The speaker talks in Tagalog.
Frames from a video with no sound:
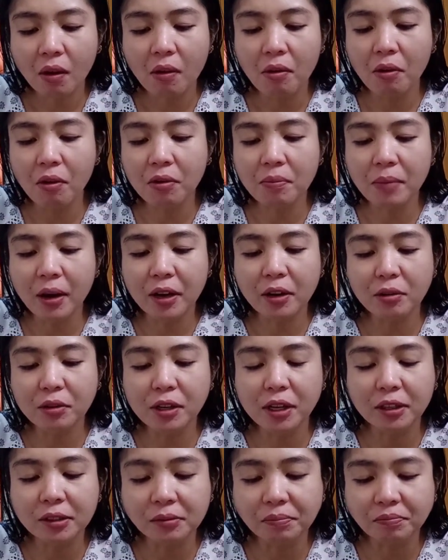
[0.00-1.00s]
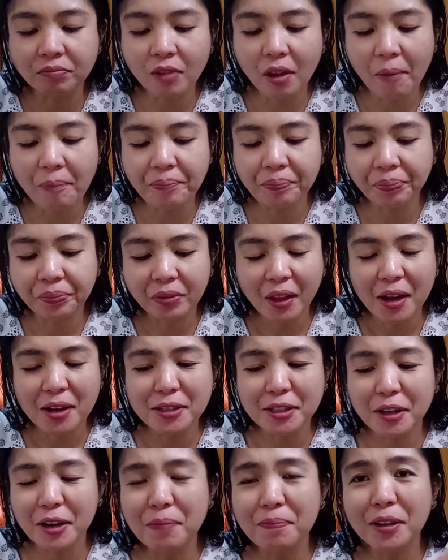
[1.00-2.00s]
Oh my goodness.
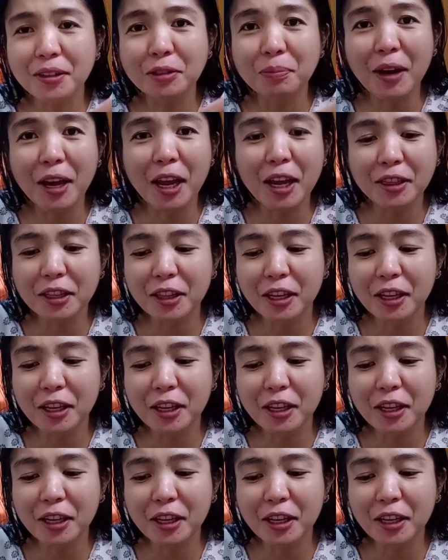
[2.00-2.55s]
Sarap ng spaghetti